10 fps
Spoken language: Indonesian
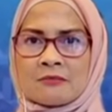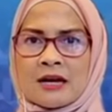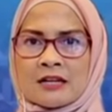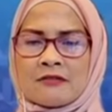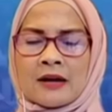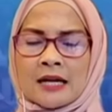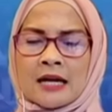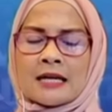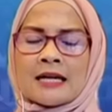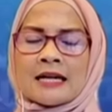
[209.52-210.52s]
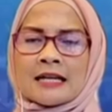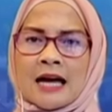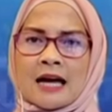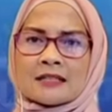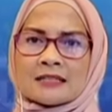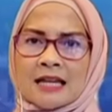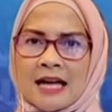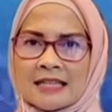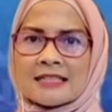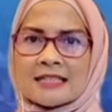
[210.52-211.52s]
ya okay. Mbak Rifana. Yeah. Nah
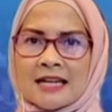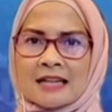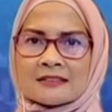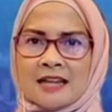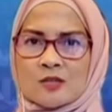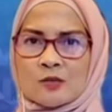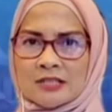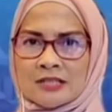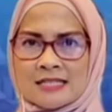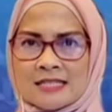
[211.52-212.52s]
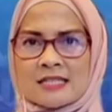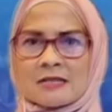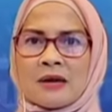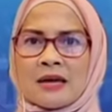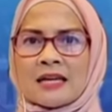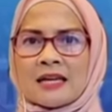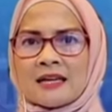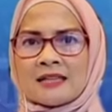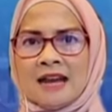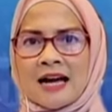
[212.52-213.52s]
terkait dengan transportasi
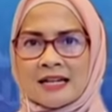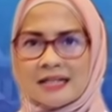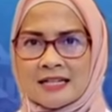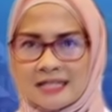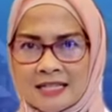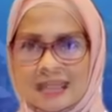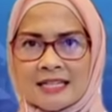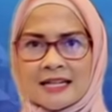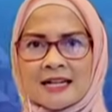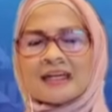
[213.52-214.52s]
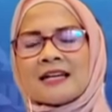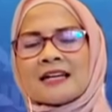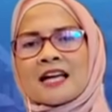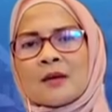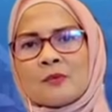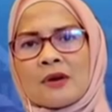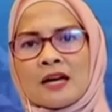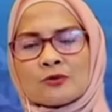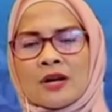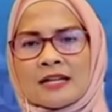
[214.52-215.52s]
sebagai yang ada di hilir, hmm. kami
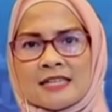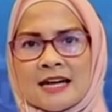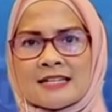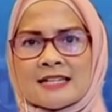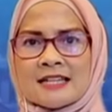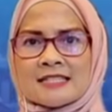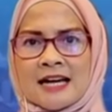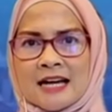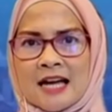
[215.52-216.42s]
melakukannya dengan